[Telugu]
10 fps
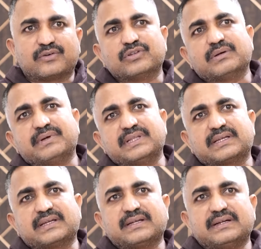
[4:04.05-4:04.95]

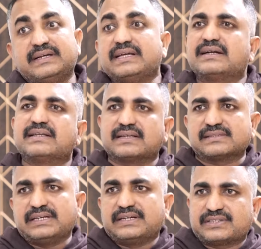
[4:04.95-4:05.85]
కొంతమందికి డిఆర్టీ
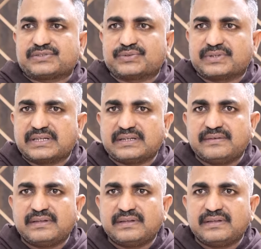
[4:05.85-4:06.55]
కేసులు ఇంట్రెస్ట్ ఉంటాయి